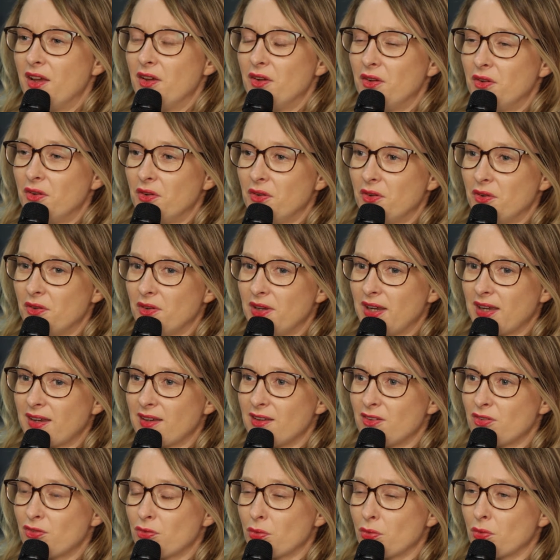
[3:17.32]
euh, la
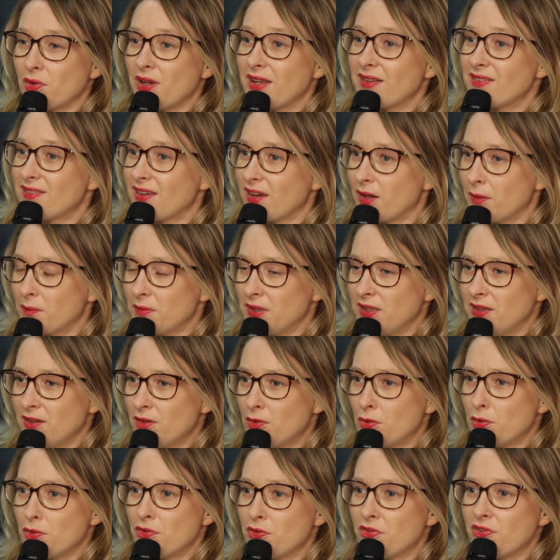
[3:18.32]
question de la
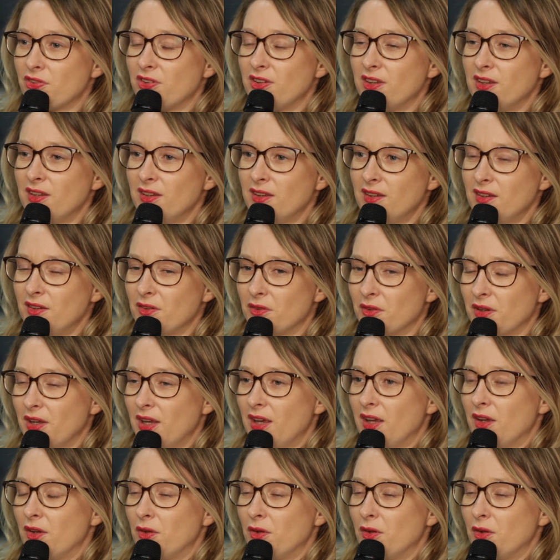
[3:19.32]
thermique aussi, euh,